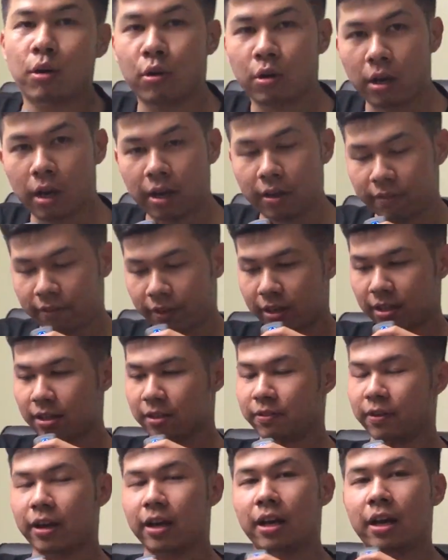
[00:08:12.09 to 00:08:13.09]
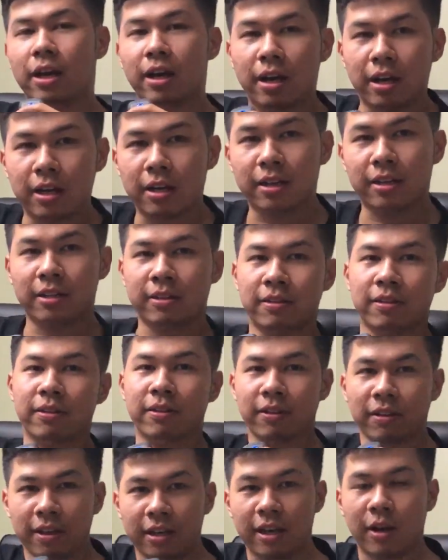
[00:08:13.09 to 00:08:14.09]
Ok, vậy như vậy là
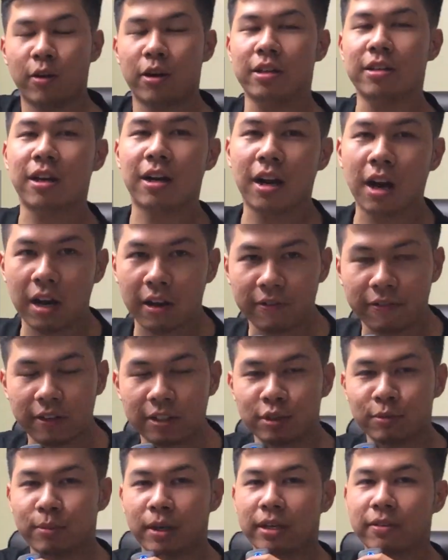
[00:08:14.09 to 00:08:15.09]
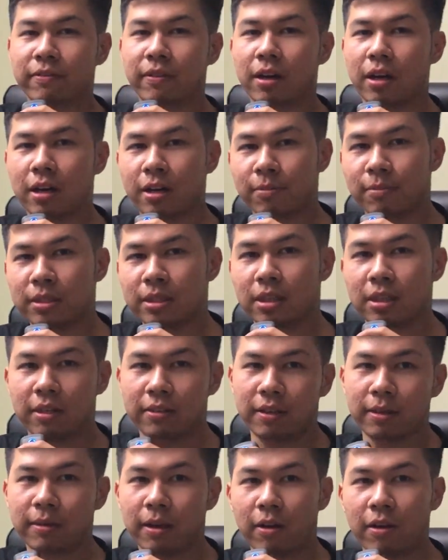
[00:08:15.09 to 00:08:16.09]
Hiếu đã nhường lại phần cho mình và bây giờ
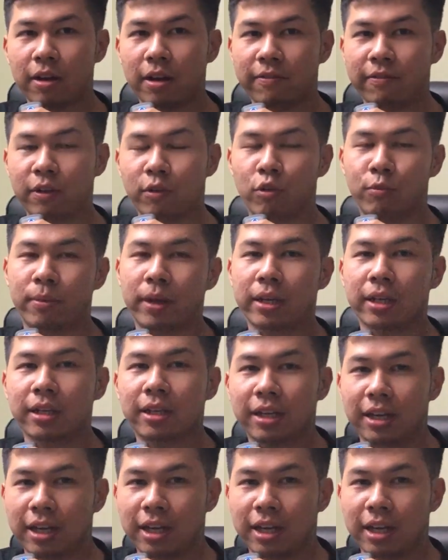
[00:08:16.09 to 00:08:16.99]
đến tiếp theo là đến phần của mình.